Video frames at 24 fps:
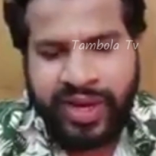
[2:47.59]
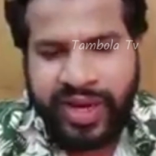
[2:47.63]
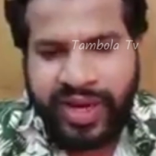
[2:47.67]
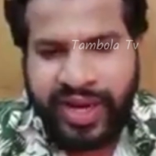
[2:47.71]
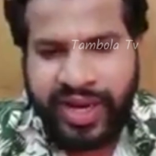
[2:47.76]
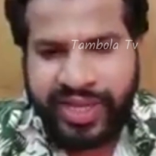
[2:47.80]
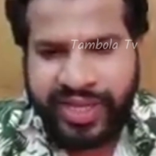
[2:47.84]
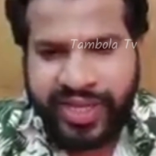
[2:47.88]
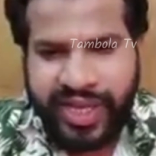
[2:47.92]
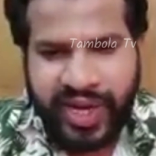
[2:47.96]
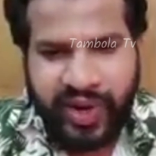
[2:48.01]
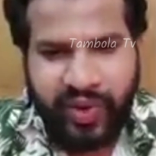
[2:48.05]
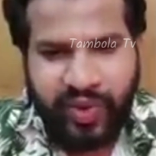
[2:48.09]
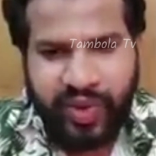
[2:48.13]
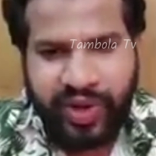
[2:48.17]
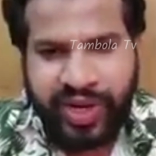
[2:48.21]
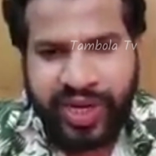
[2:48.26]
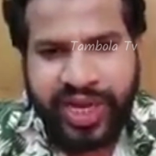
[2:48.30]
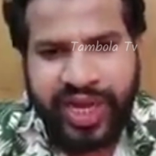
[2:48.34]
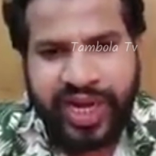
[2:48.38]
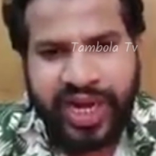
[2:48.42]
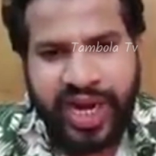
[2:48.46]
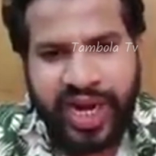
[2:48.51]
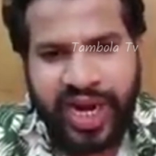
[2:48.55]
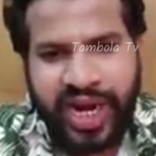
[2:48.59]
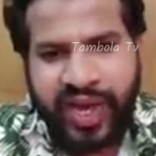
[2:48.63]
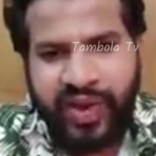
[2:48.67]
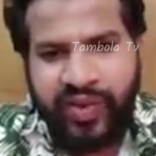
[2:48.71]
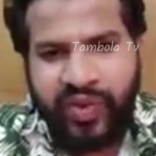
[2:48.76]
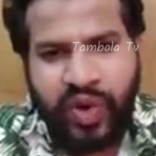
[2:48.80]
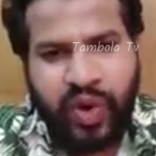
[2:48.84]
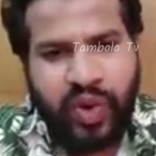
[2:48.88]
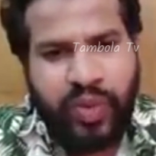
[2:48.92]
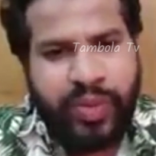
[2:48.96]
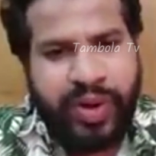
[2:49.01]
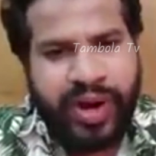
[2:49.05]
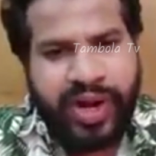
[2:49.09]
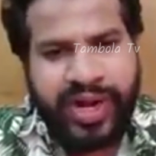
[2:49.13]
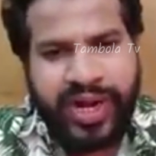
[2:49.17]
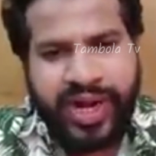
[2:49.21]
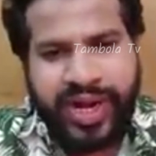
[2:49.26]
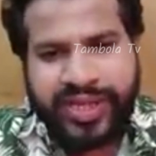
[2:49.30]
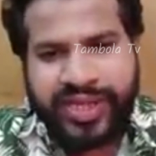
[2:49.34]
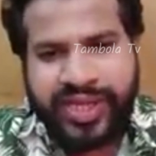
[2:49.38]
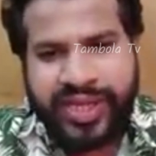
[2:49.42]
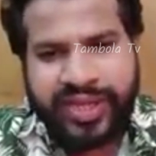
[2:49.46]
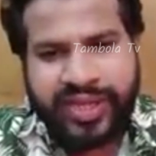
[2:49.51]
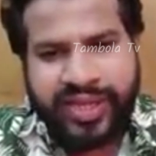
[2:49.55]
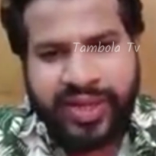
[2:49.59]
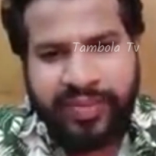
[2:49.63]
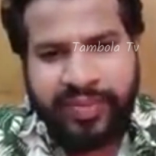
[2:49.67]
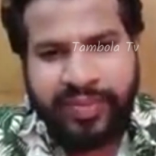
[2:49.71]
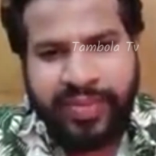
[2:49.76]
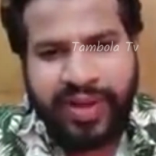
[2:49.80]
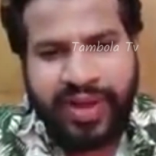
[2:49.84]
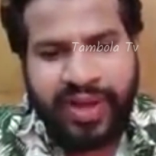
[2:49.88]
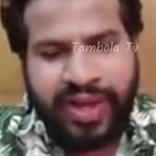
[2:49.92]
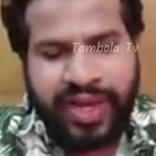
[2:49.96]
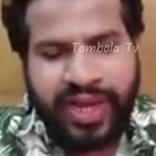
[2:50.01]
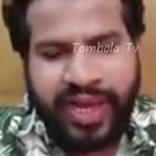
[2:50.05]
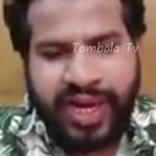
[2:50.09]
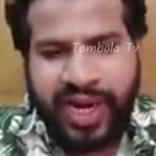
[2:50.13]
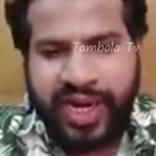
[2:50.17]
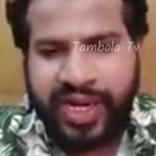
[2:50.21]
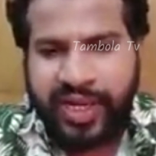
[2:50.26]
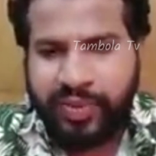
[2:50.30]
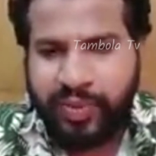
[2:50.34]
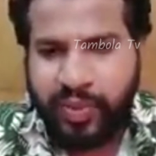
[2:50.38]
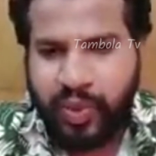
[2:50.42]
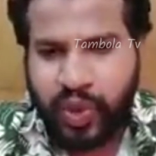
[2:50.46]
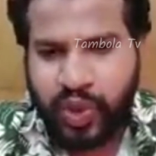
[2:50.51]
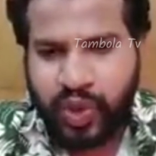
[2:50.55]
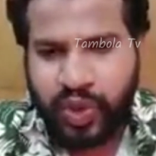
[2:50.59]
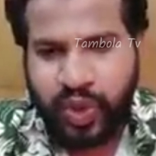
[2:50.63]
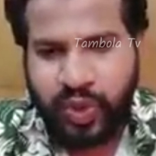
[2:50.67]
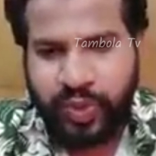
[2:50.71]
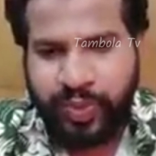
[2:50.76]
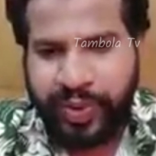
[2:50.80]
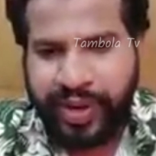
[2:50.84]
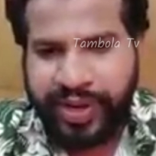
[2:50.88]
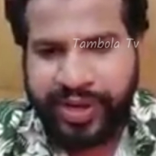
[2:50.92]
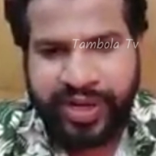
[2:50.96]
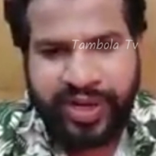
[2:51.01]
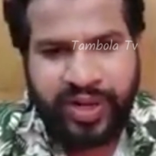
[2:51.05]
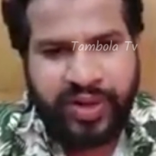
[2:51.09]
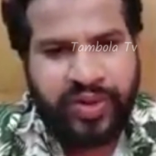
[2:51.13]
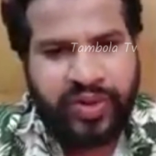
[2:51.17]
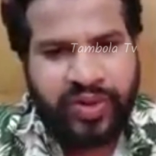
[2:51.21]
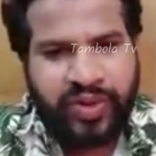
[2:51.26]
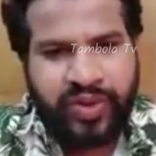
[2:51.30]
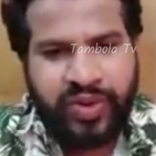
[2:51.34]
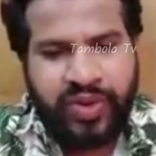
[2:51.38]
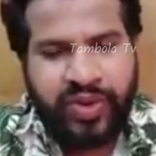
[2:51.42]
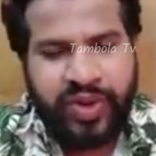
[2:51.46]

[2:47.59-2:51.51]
నేను ఏదైనా ఉంటే ఇలా లైవ్లో మాట్లాడతాను తప్ప ఇలాంటి పోస్టులు పెట్టను